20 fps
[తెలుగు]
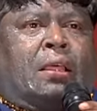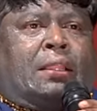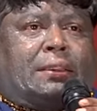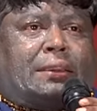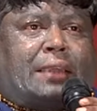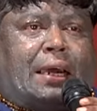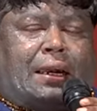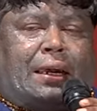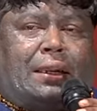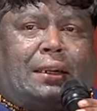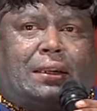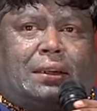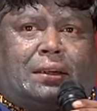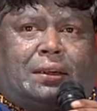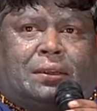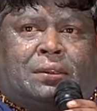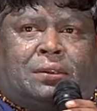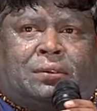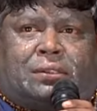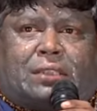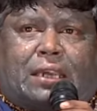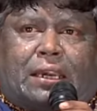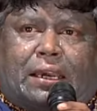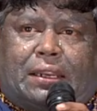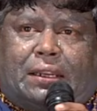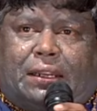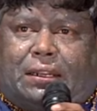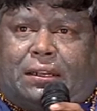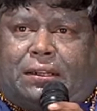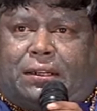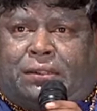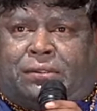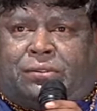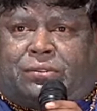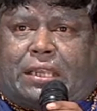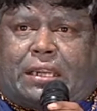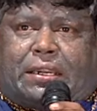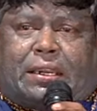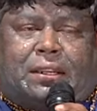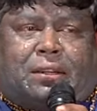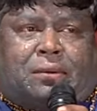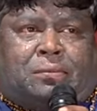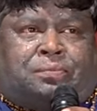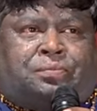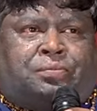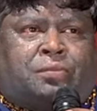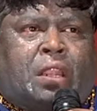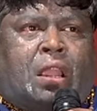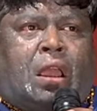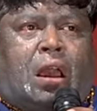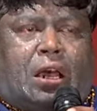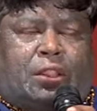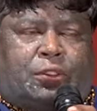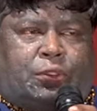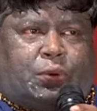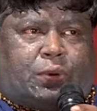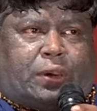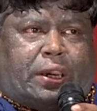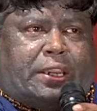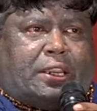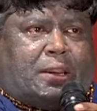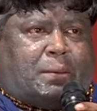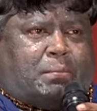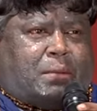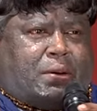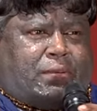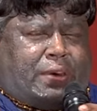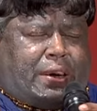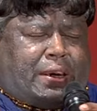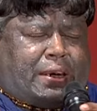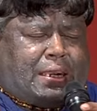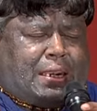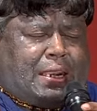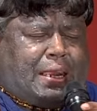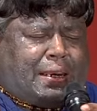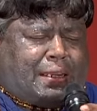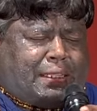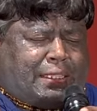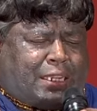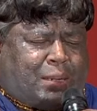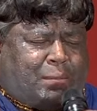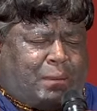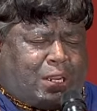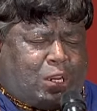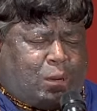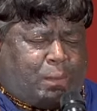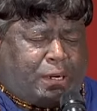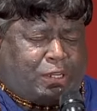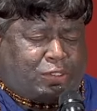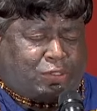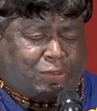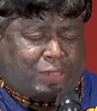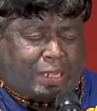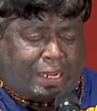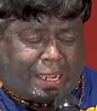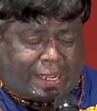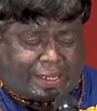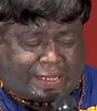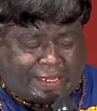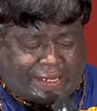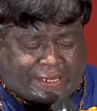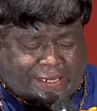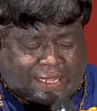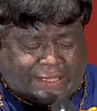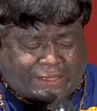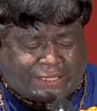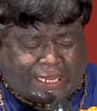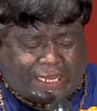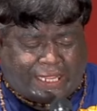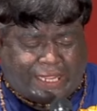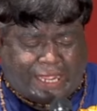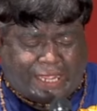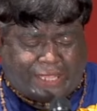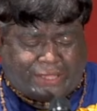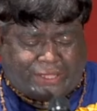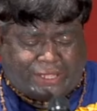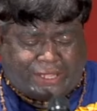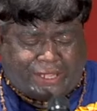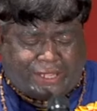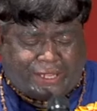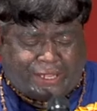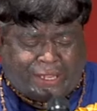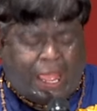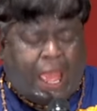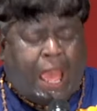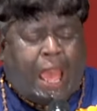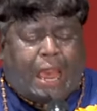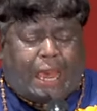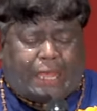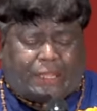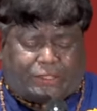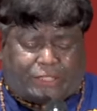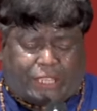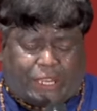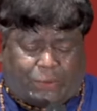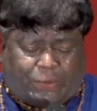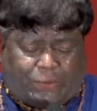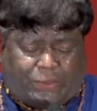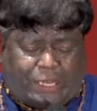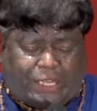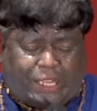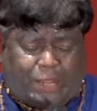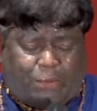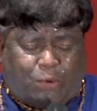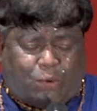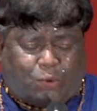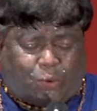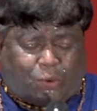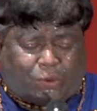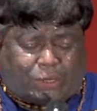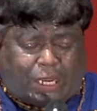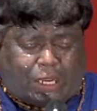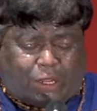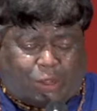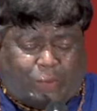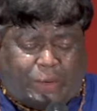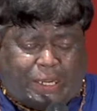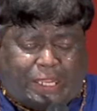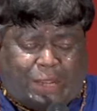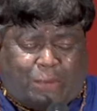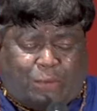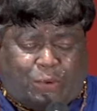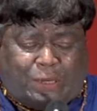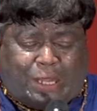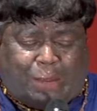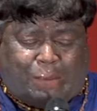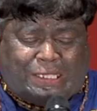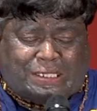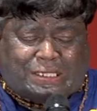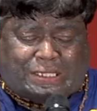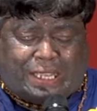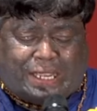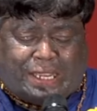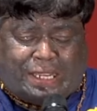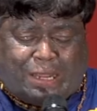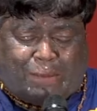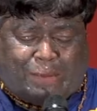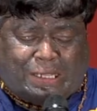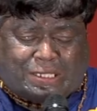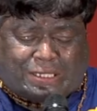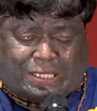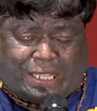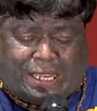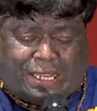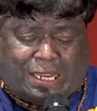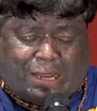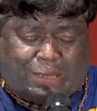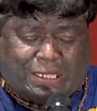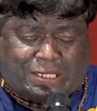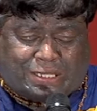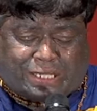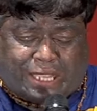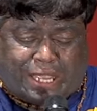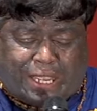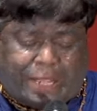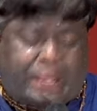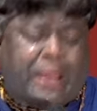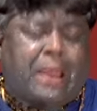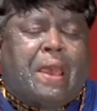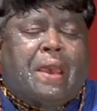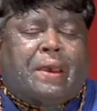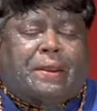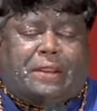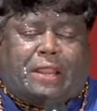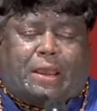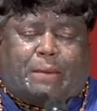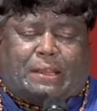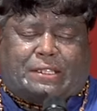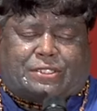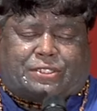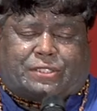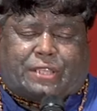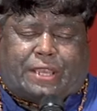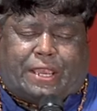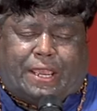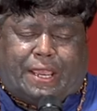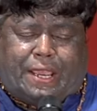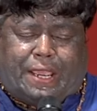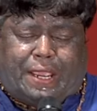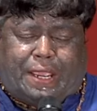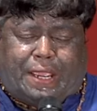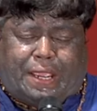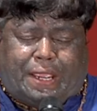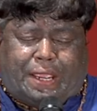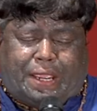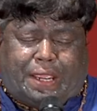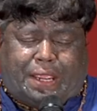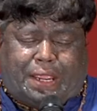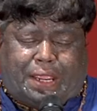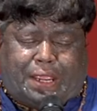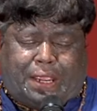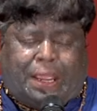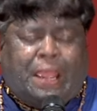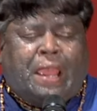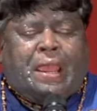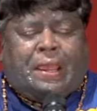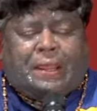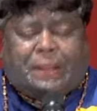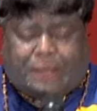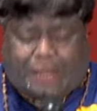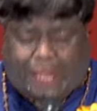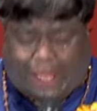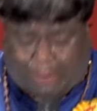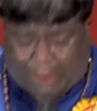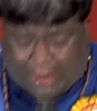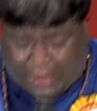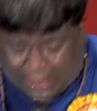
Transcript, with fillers: తగను తగను తగను అందుకేనమ్మ వేగలేక దిగమగలబడుతున్న లేది హత్యలకు నిలయము కుట్రలకు వెలియము నమస్తే నమస్తే నమస్తే నమస్తే నమ